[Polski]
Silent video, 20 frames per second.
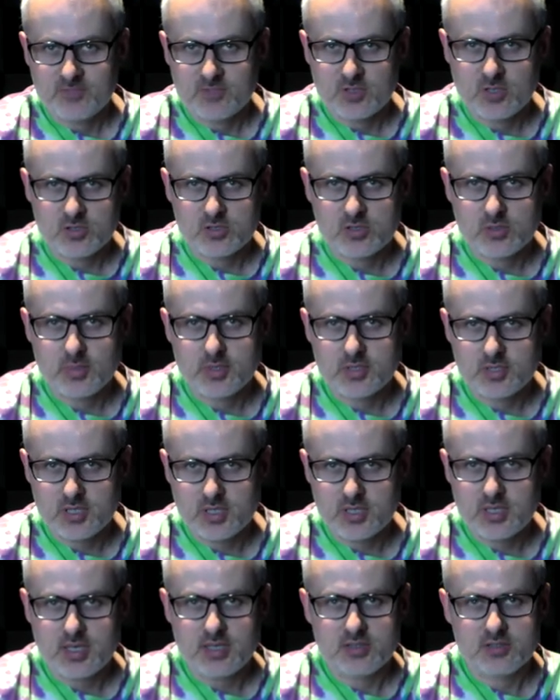Do
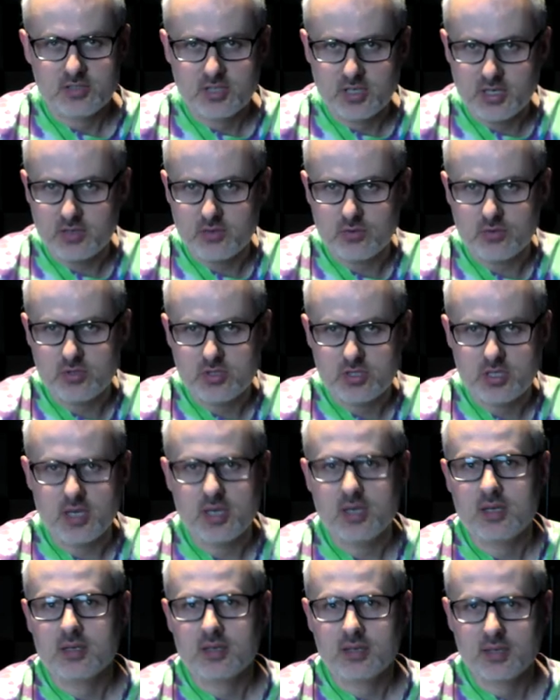zobaczenia.
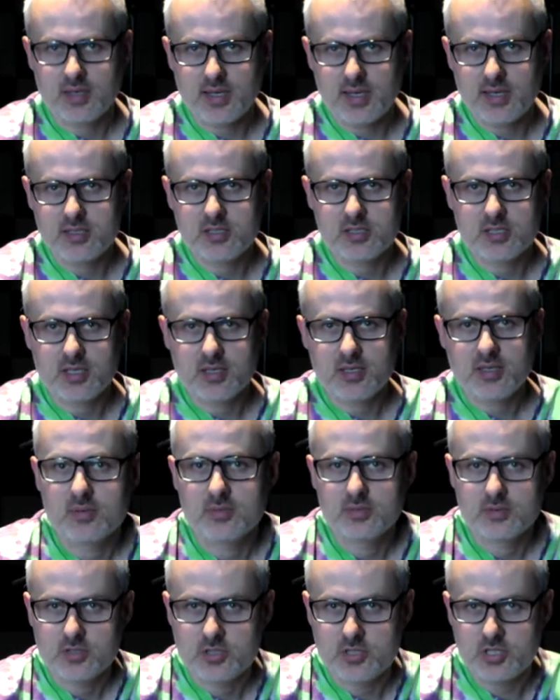Trenujcie, grajcie.
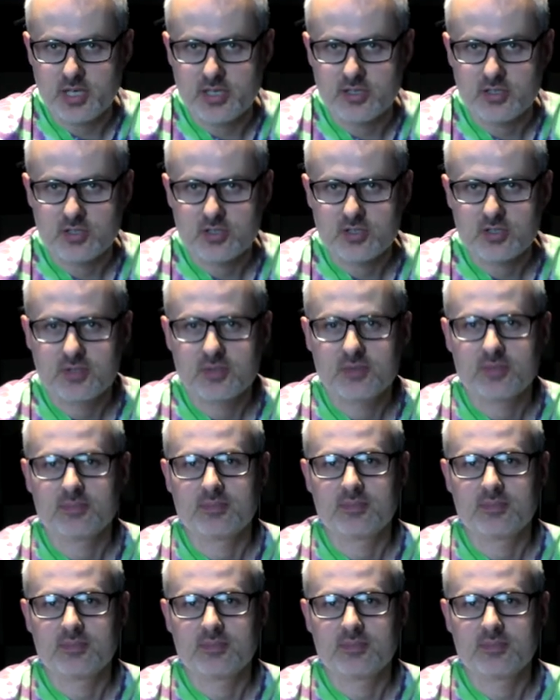Cześć!